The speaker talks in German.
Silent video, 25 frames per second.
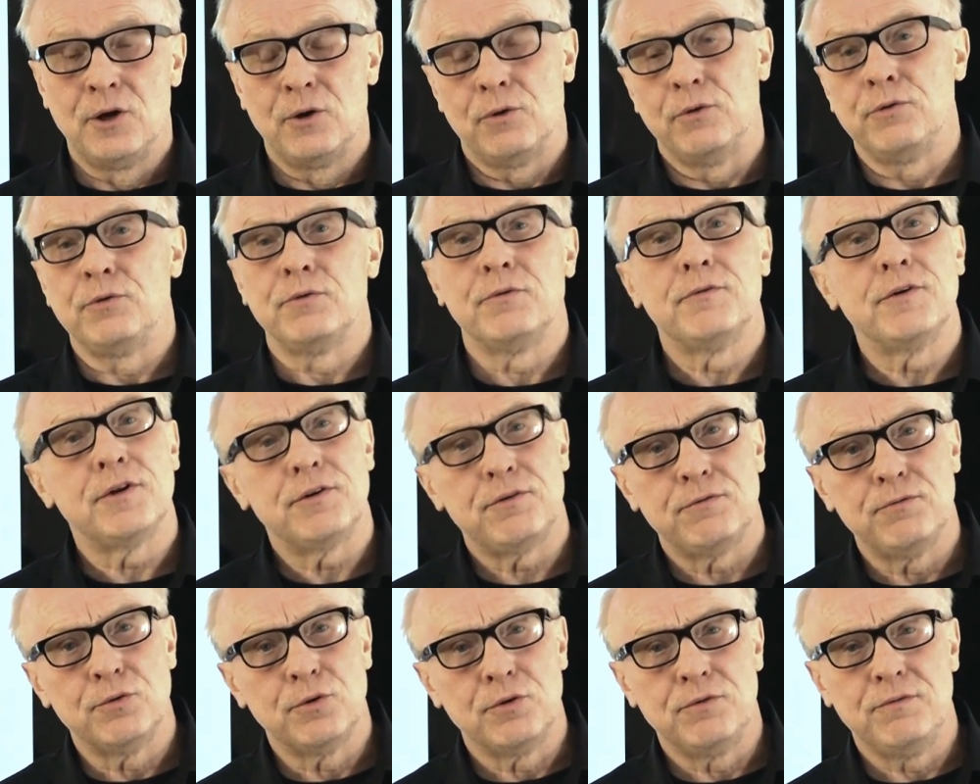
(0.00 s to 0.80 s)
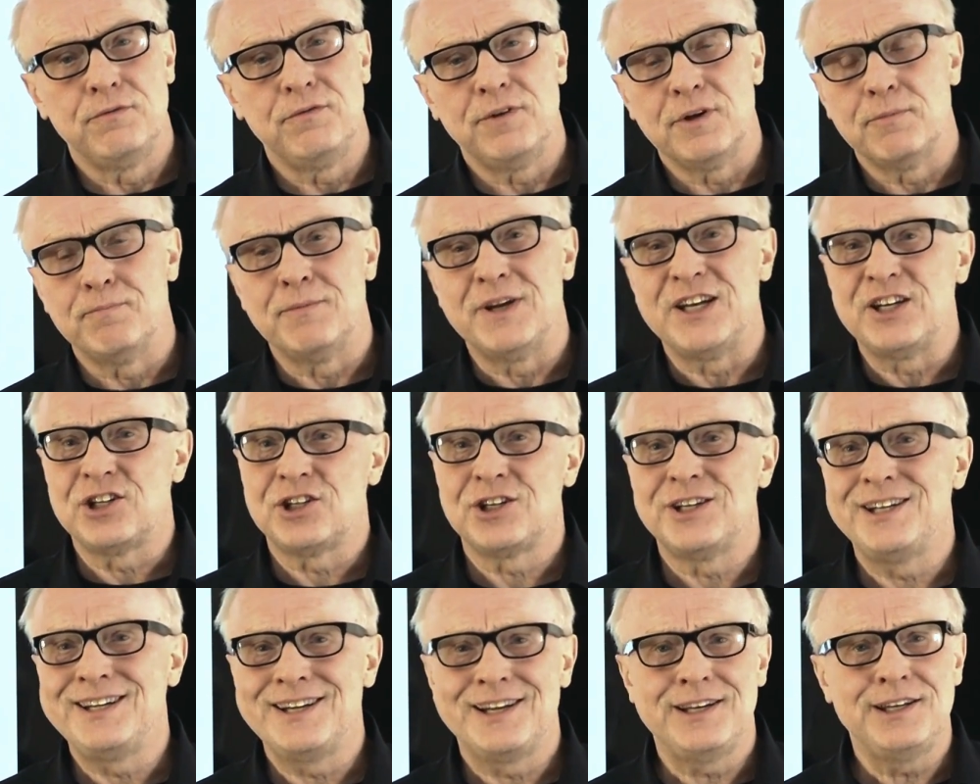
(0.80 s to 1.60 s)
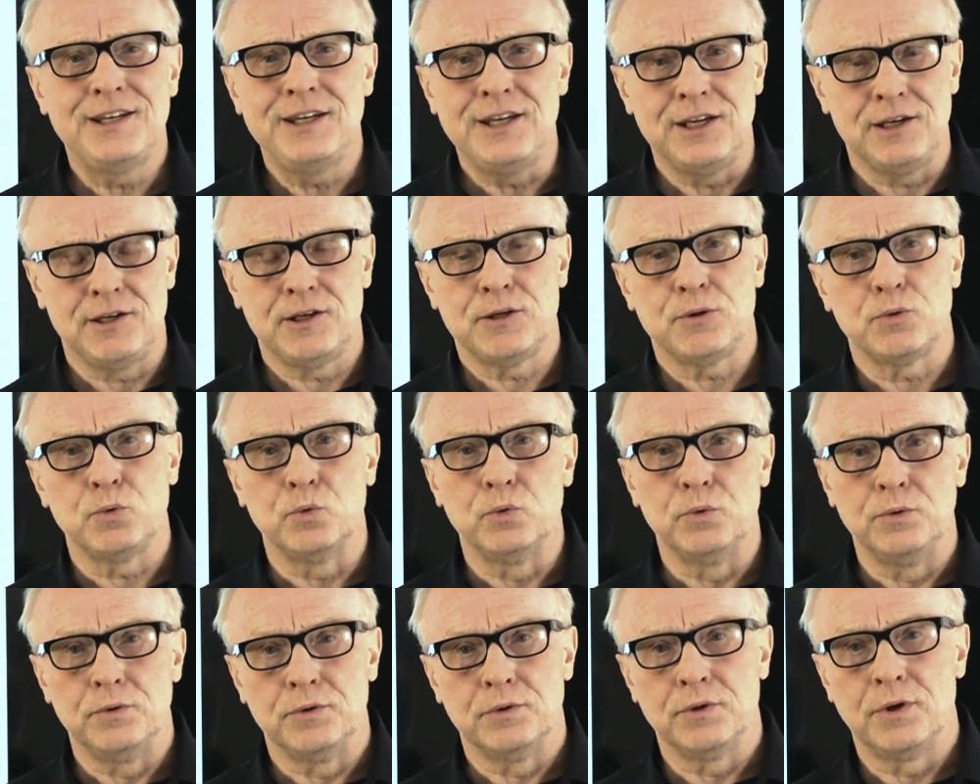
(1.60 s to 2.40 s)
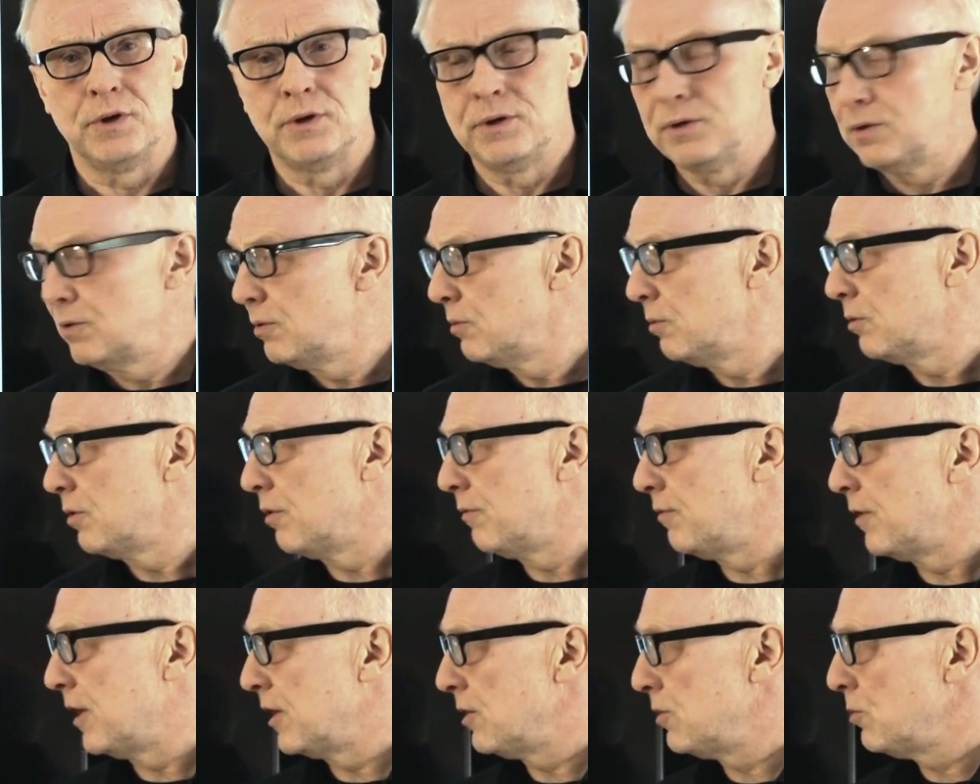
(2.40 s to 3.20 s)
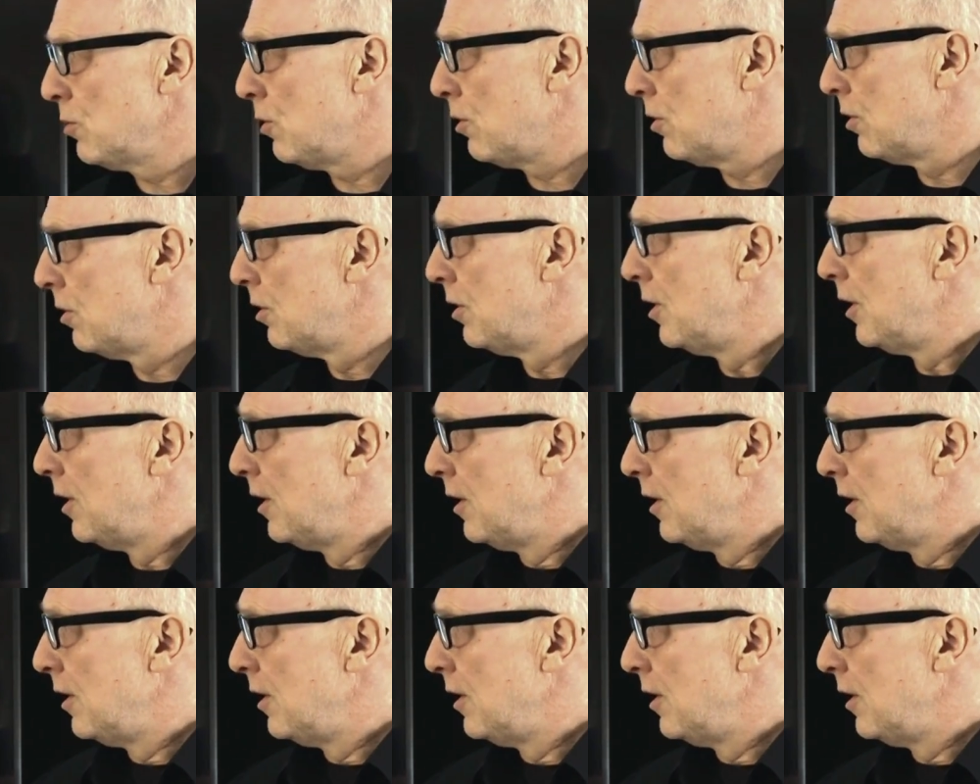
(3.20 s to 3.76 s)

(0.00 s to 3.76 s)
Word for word: Und sowas würden wir Menschen ja nicht tun. Oder vielleicht doch.